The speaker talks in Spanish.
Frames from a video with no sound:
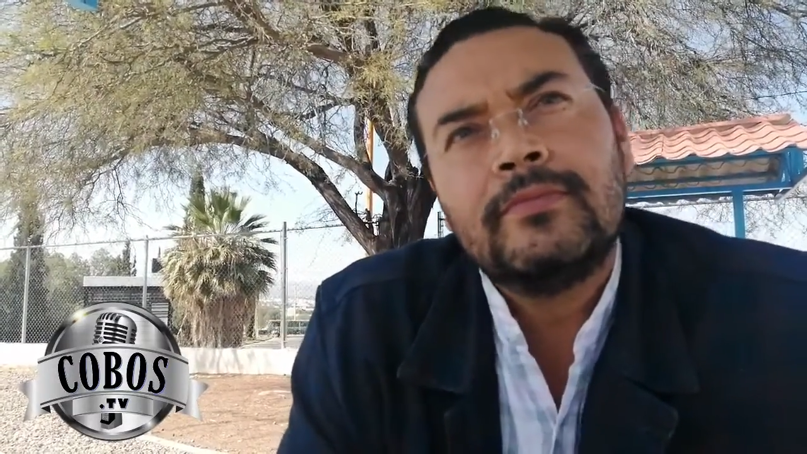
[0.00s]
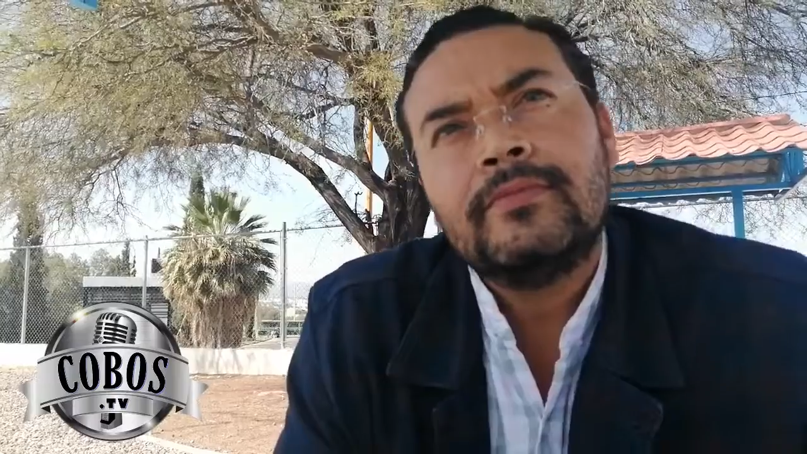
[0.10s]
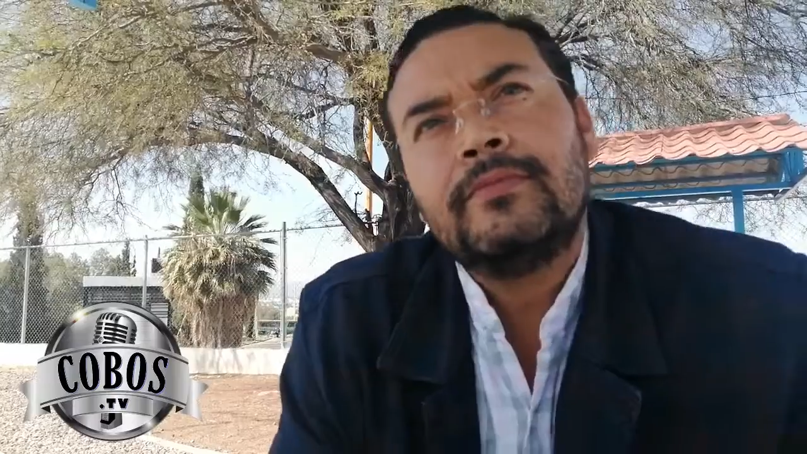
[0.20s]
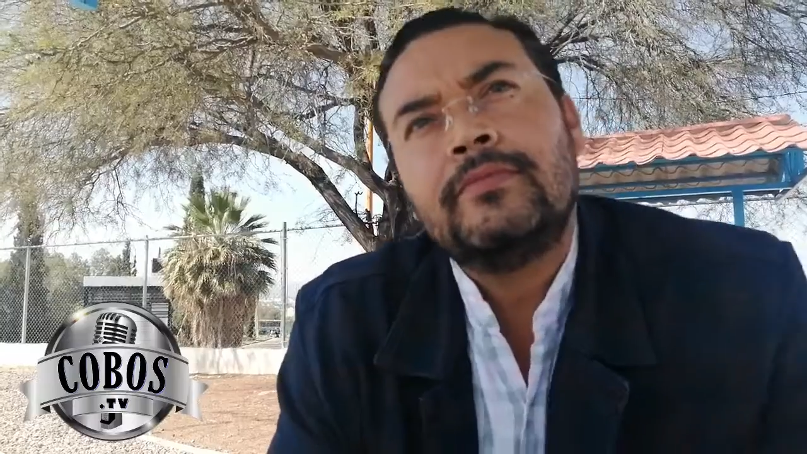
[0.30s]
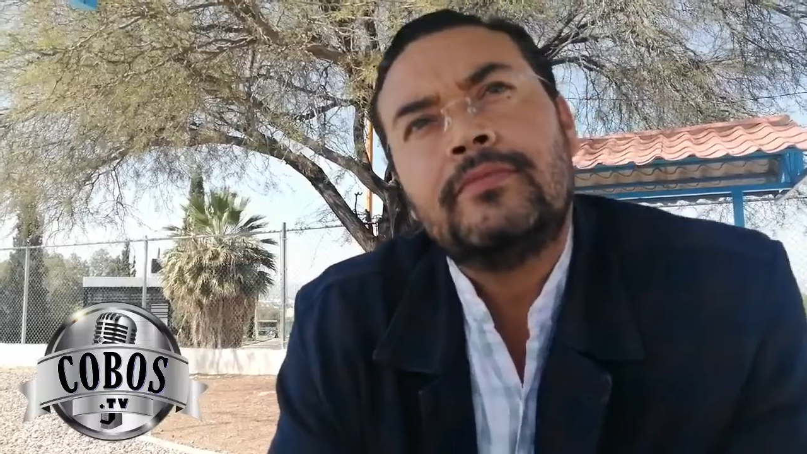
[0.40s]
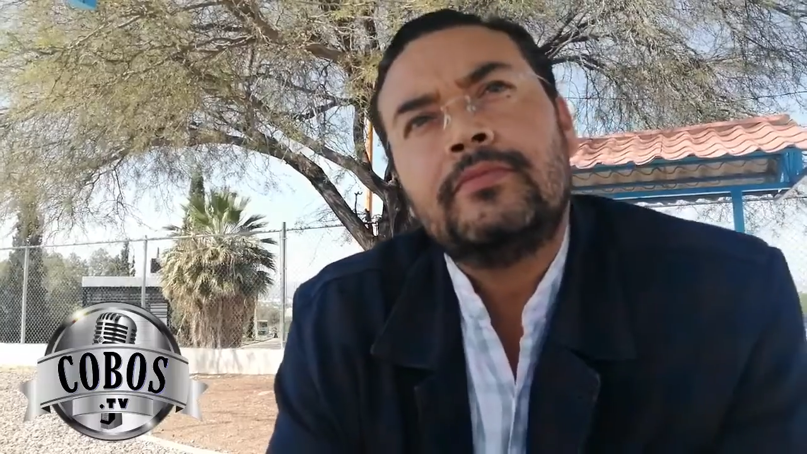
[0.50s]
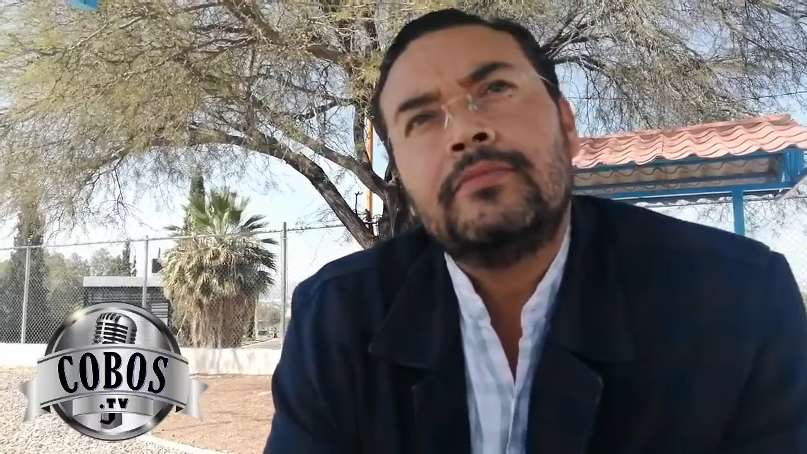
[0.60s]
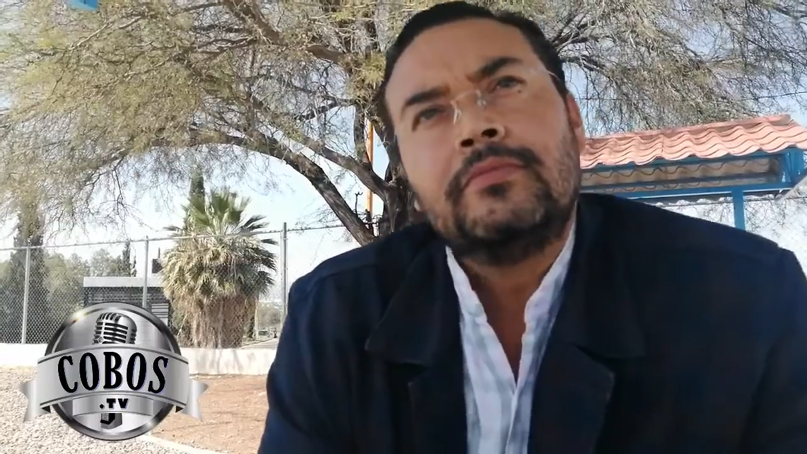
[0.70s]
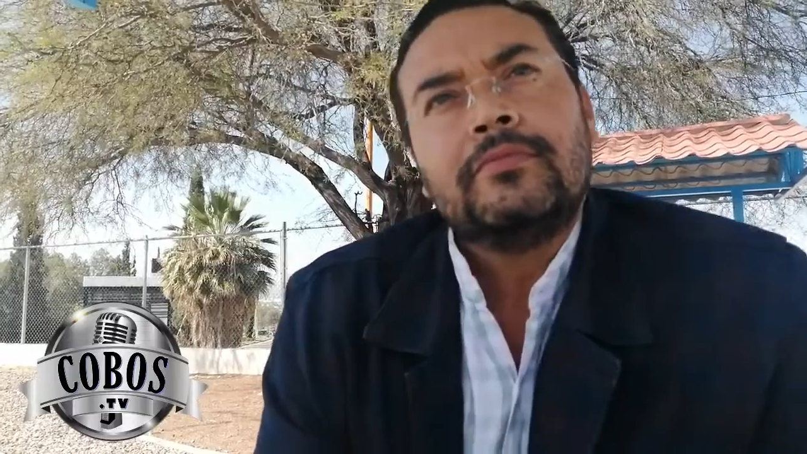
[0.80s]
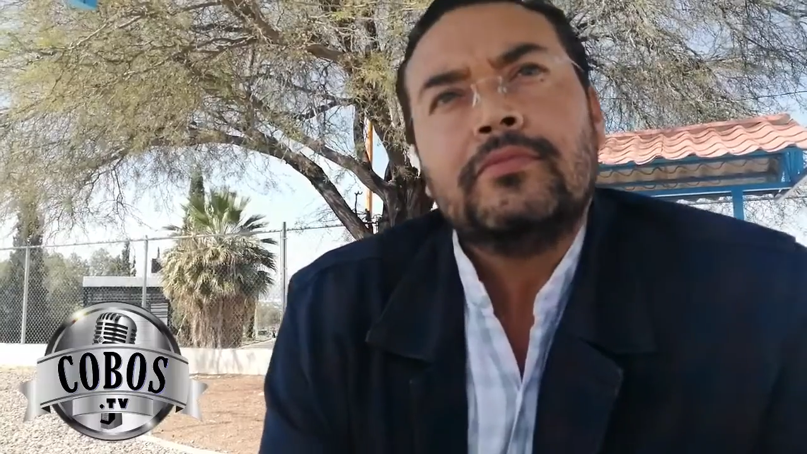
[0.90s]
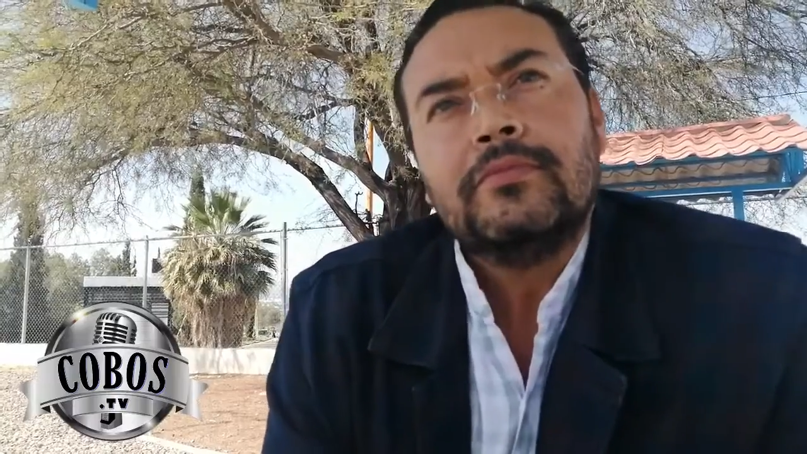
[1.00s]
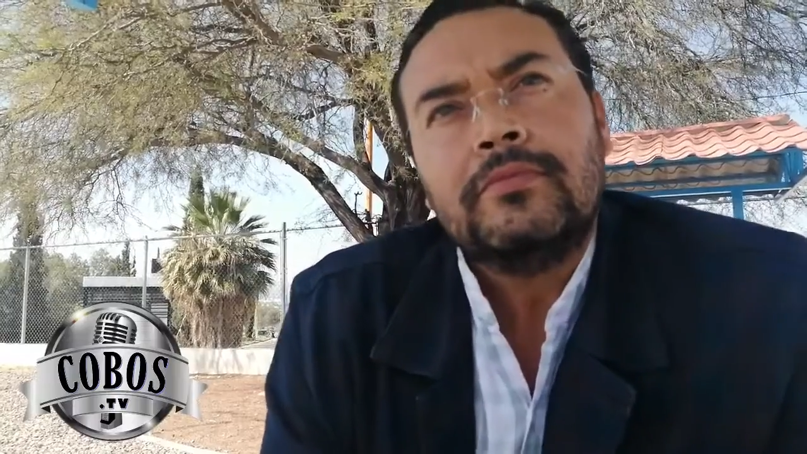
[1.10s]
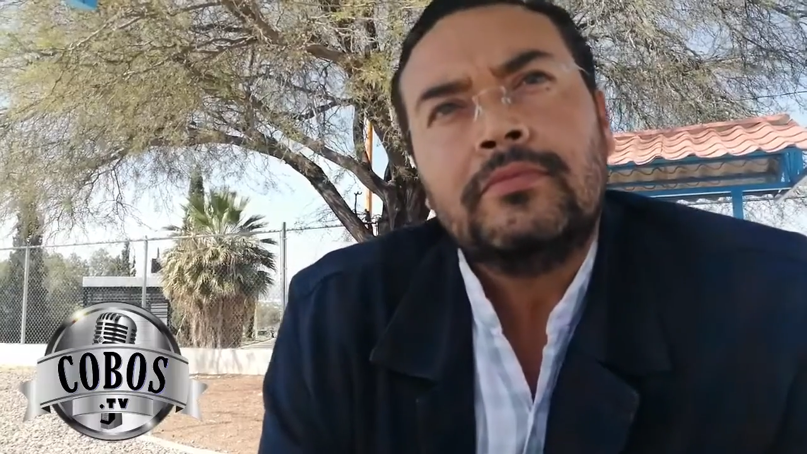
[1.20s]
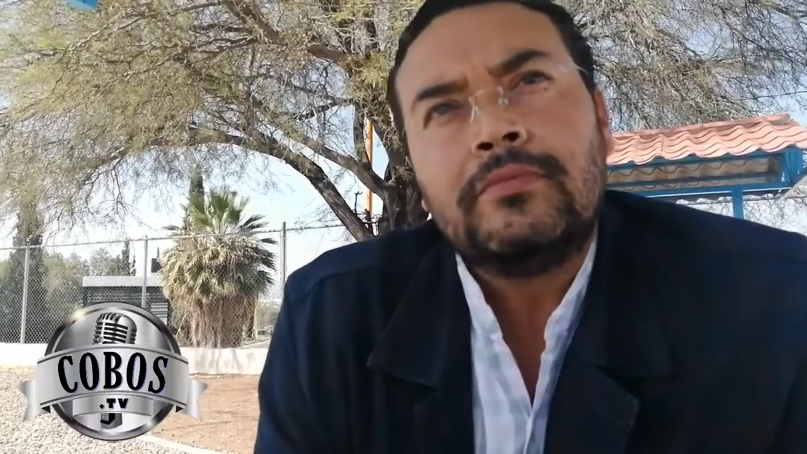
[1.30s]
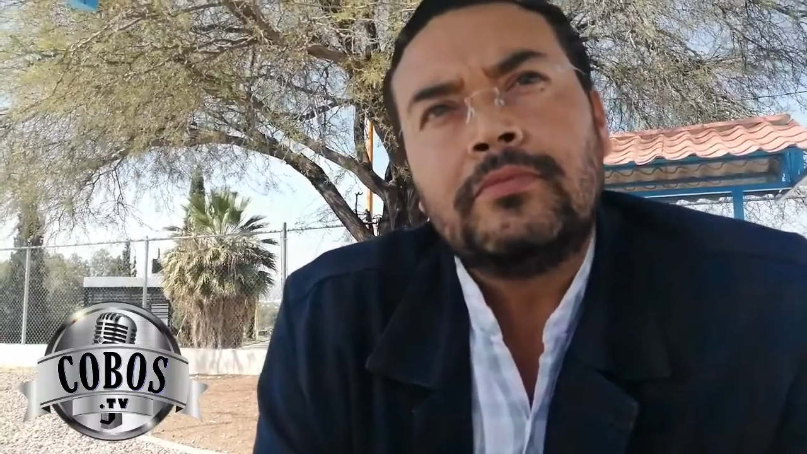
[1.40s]
el caso de,
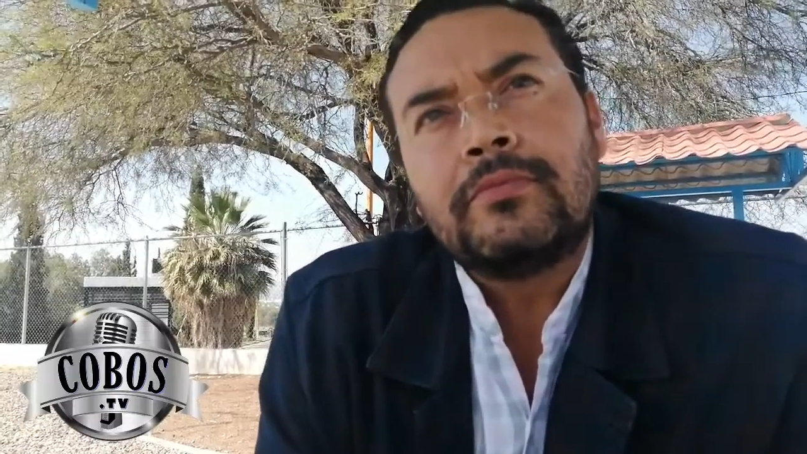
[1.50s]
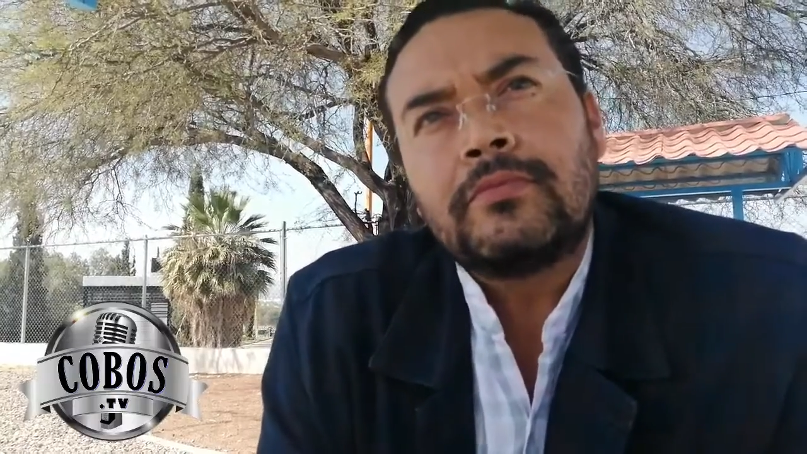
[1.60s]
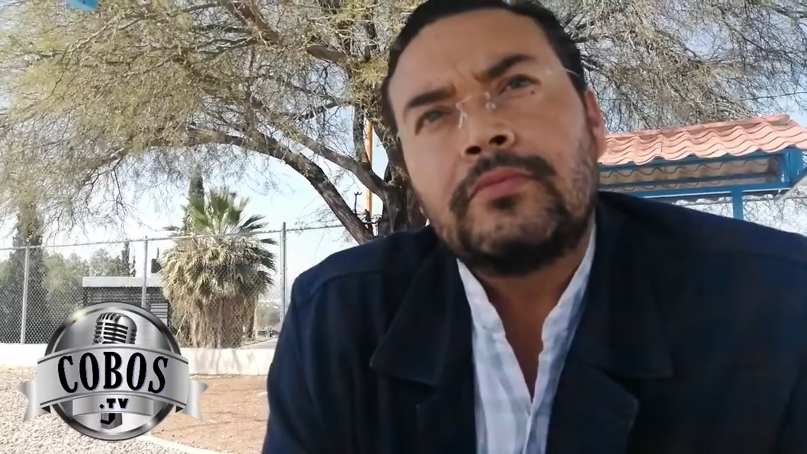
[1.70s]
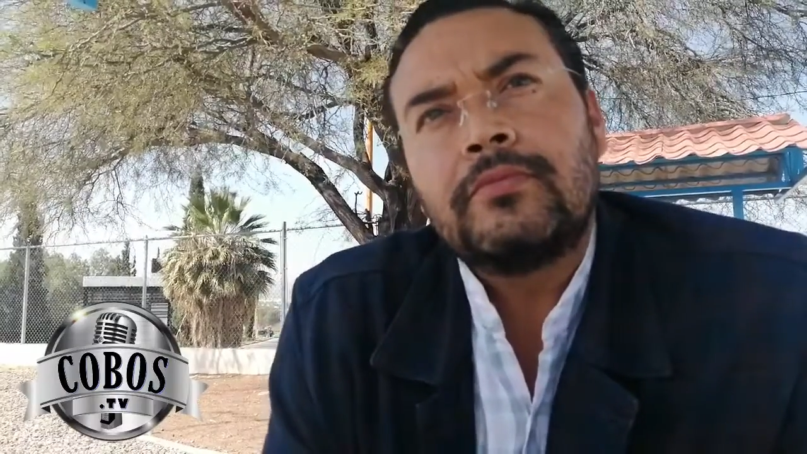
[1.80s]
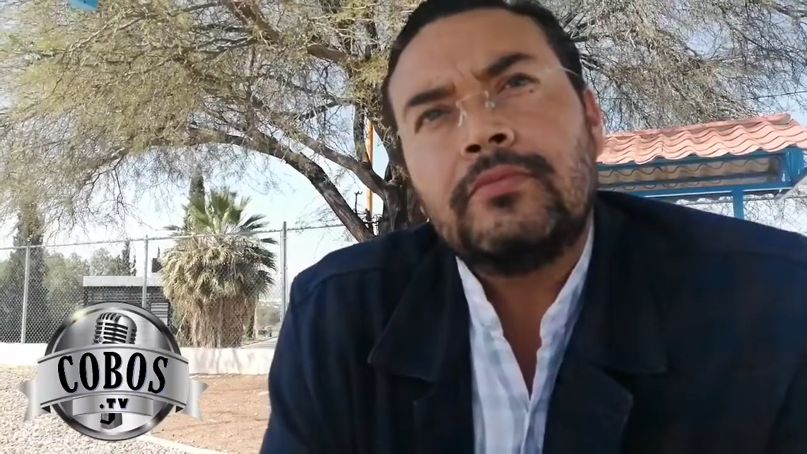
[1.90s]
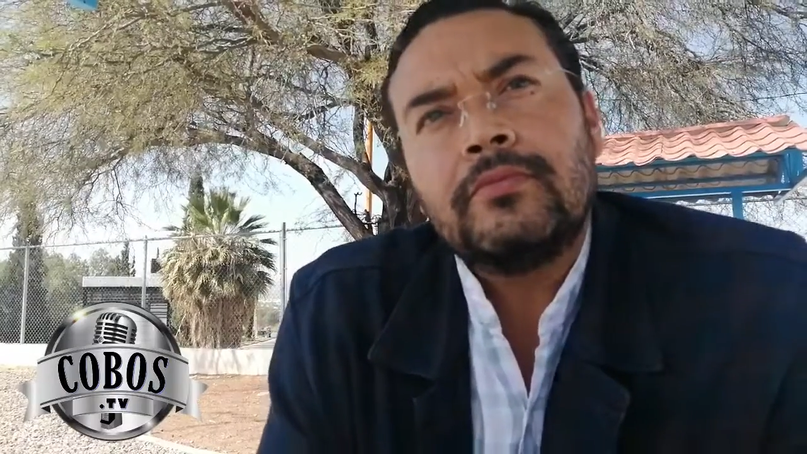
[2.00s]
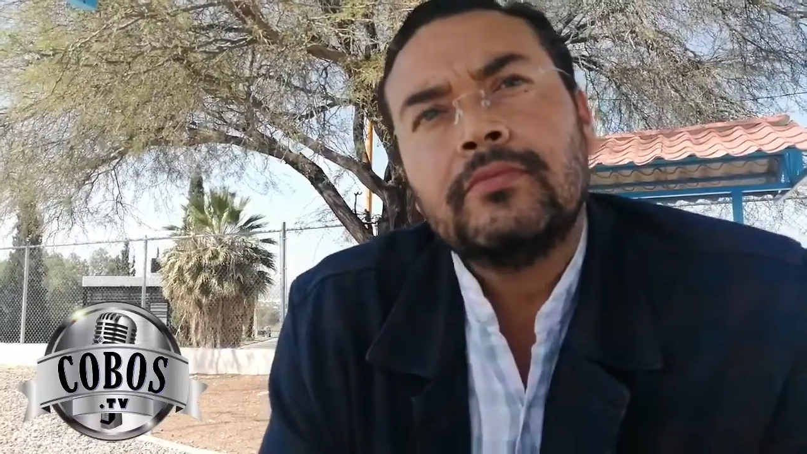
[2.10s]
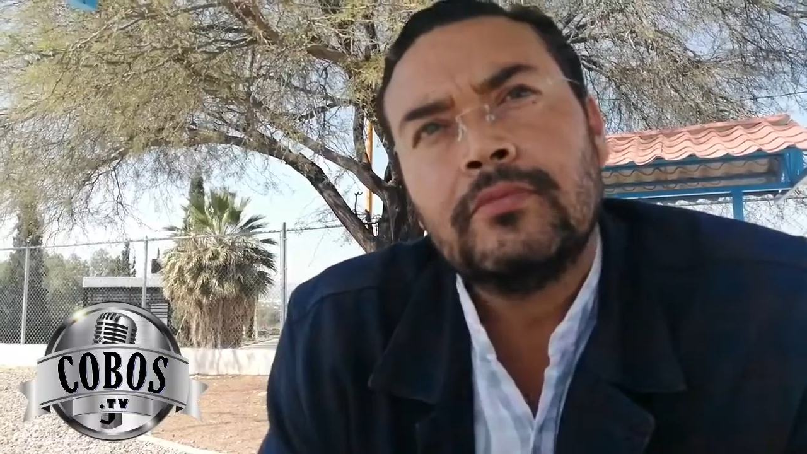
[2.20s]
Tláhuac?